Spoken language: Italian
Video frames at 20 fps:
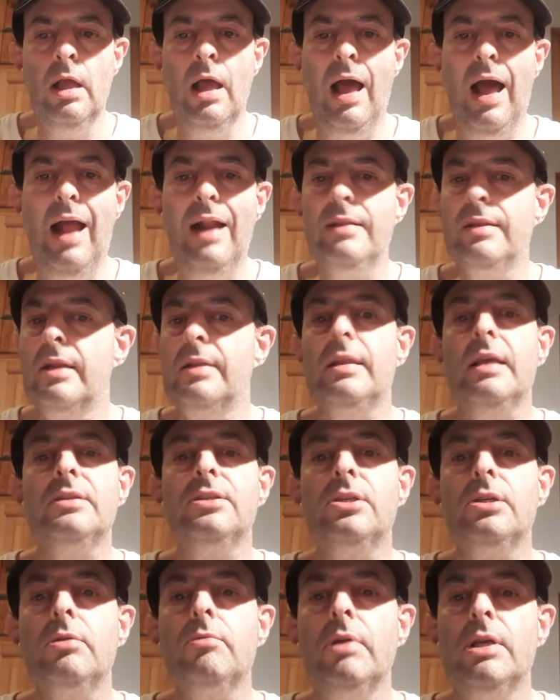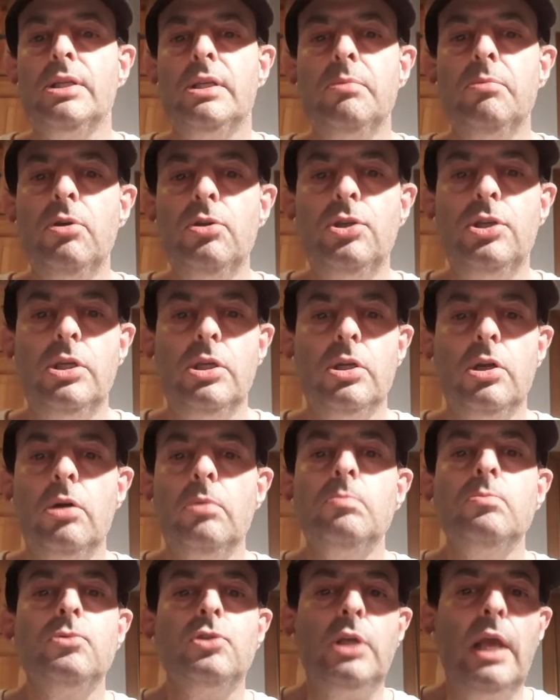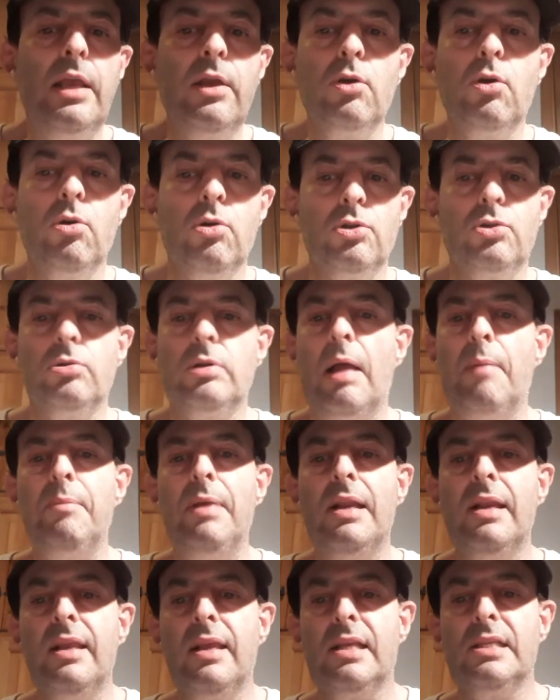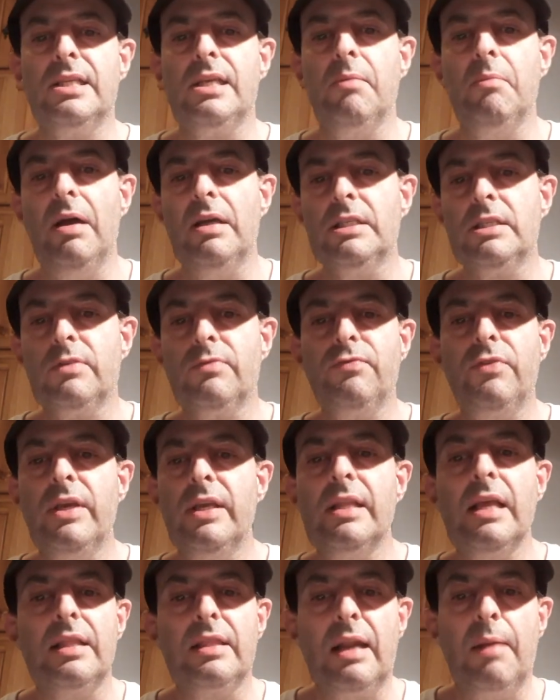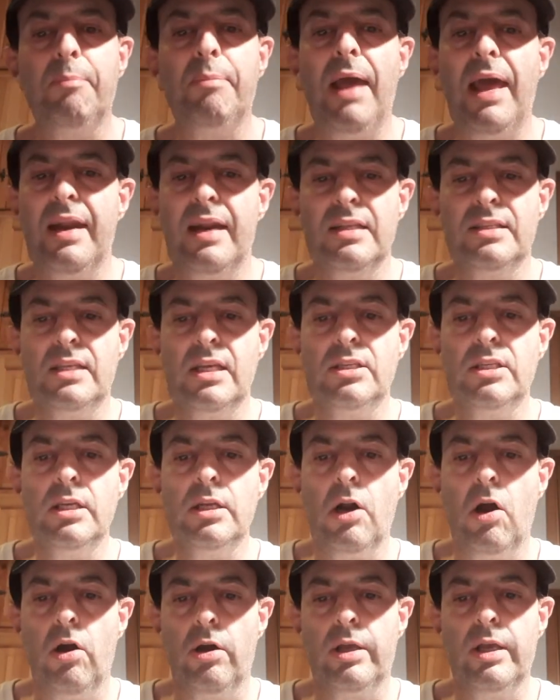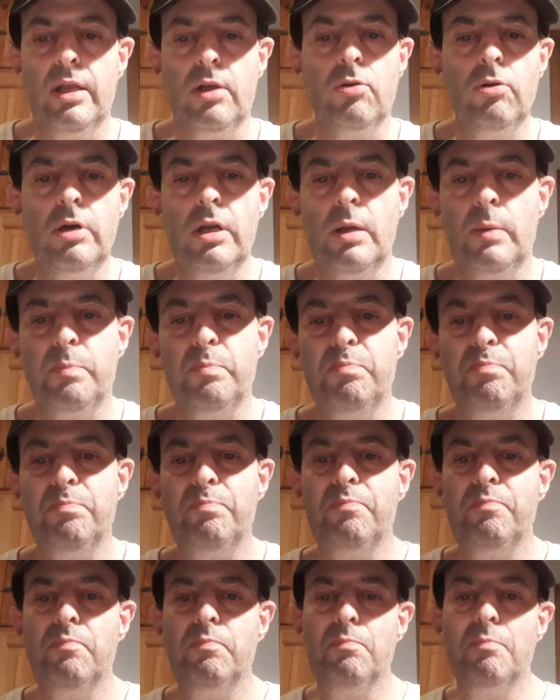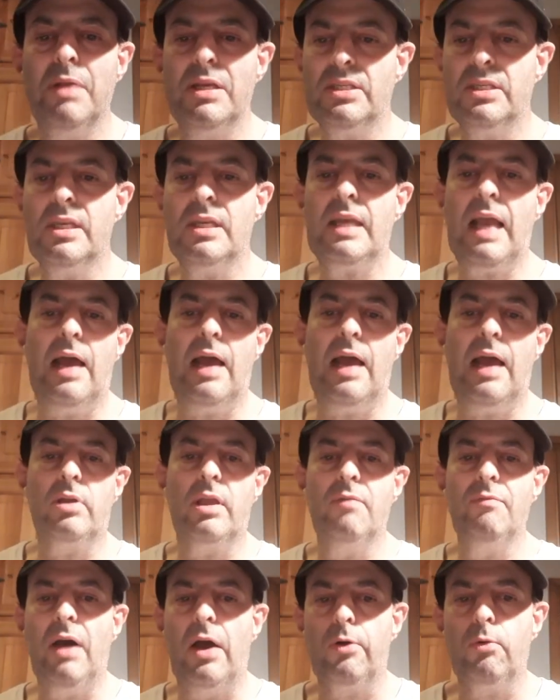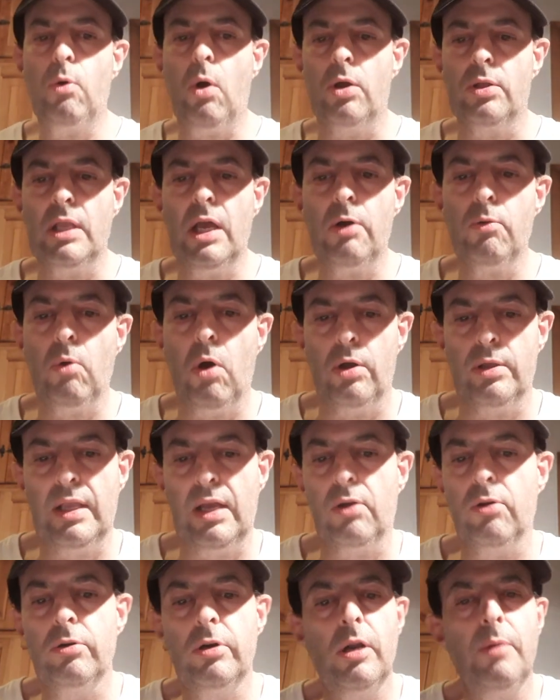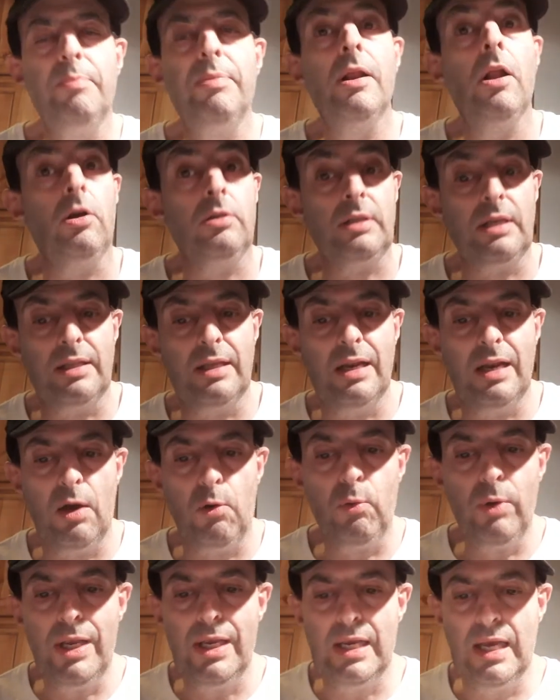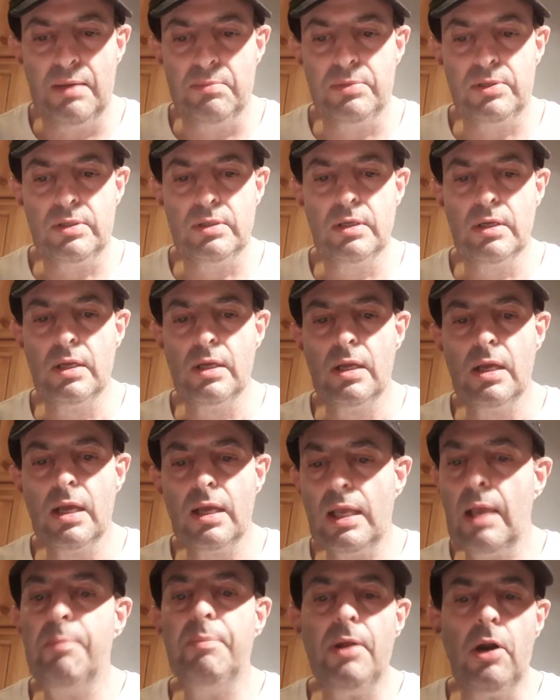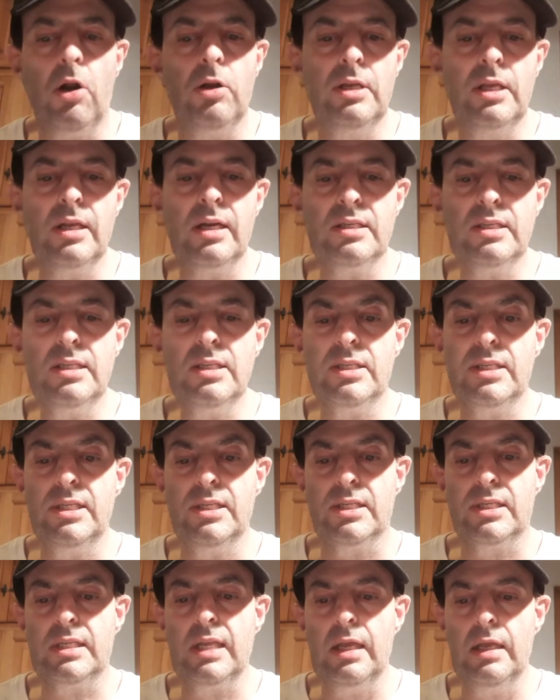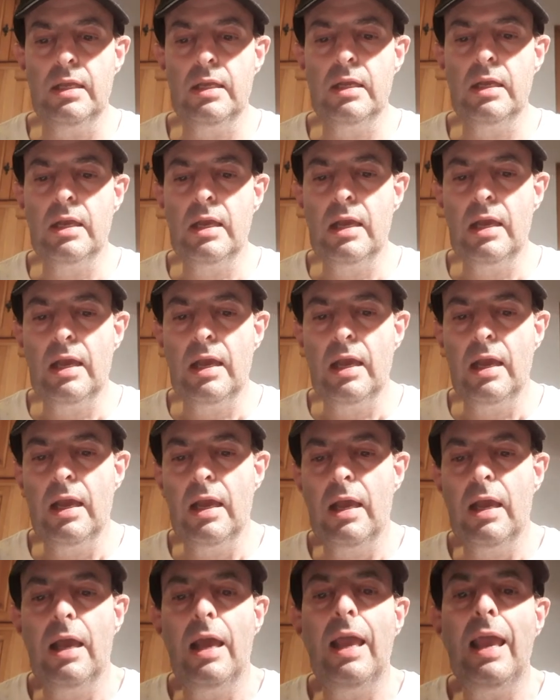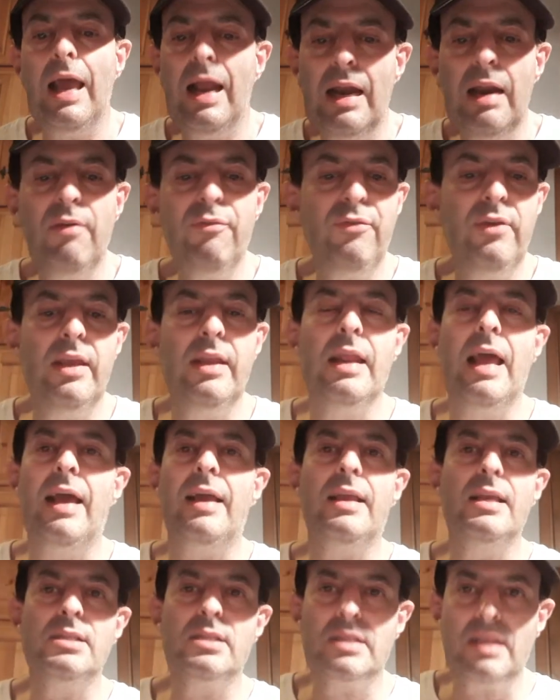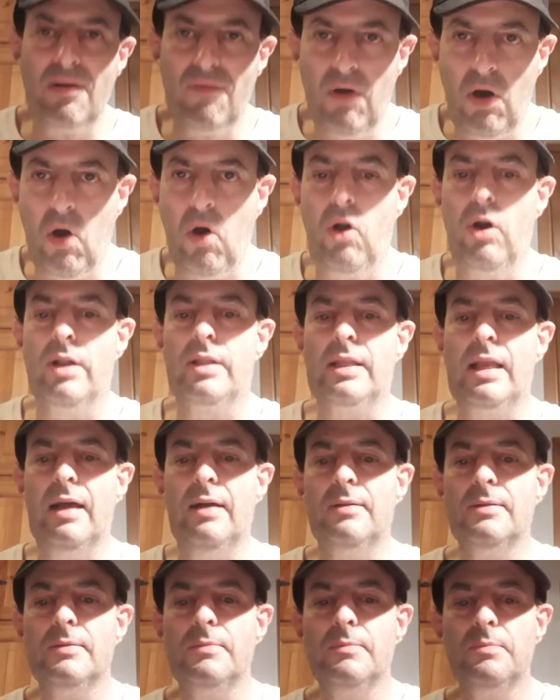Al 35 giro c'è in corso una bellissima sfida tra Perez e Sirocchi con il messicano che va ruota a ruota con il pilota della Williams, che però gli resiste e alla fine anche stavolta